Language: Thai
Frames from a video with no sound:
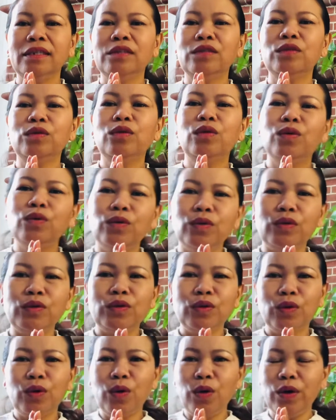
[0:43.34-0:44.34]
สุขู
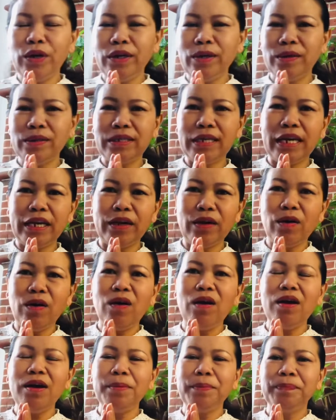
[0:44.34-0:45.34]
สุขคนนะจ๊ะ
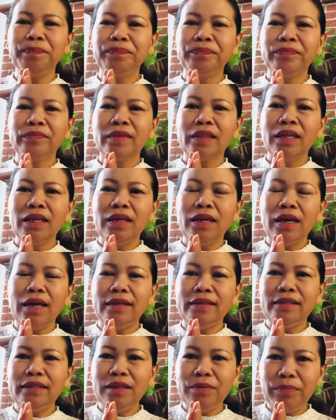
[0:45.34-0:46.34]
เนาะอัน
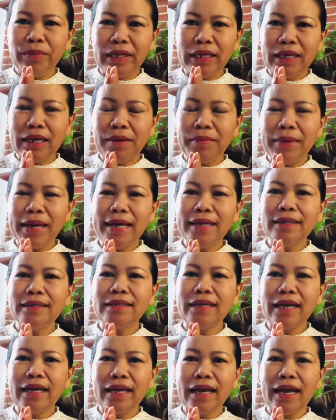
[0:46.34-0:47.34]
ที่เป็นกำลังใจ
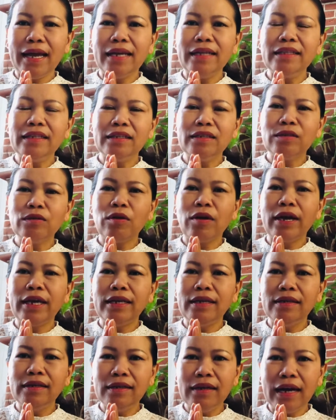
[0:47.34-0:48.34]
ให้ที่ซอย
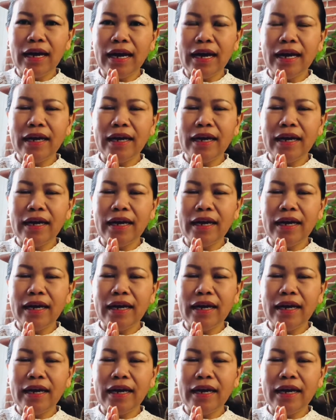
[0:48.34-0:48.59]
เหลือ